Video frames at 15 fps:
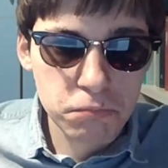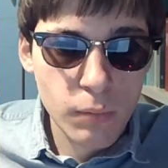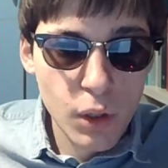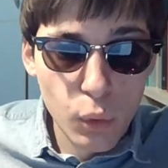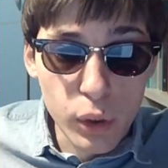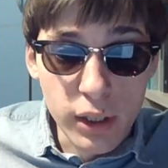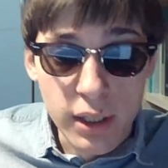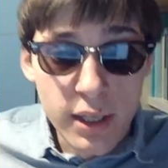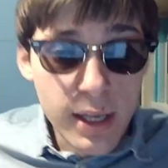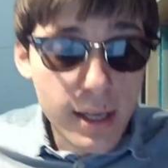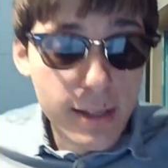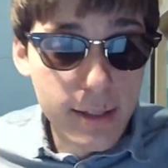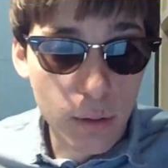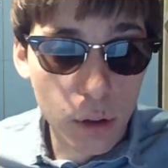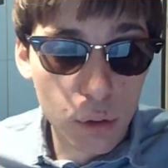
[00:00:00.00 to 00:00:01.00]
Quindi
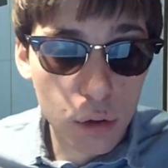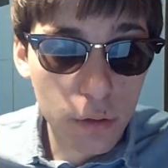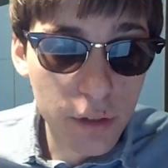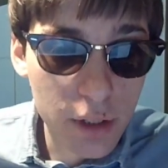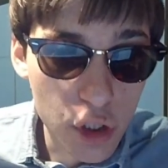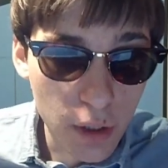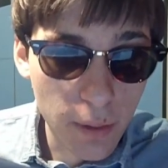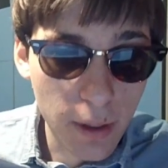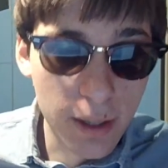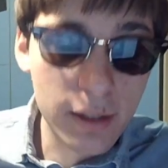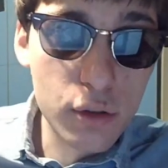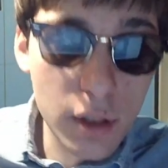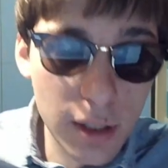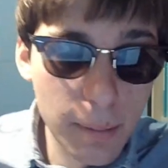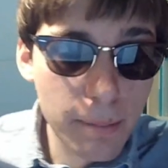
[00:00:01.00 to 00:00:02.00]
se qualcuno vi dice che è una
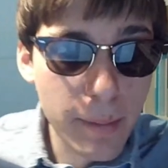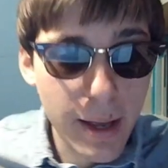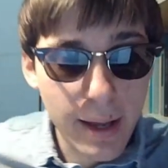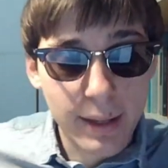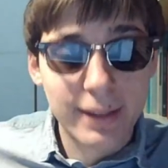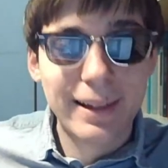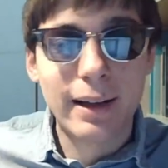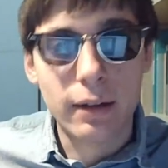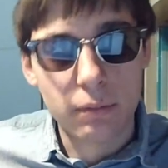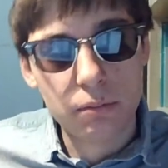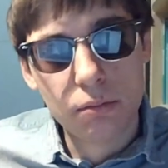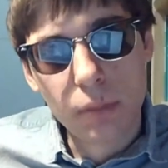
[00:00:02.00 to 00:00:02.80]
canzone di merda,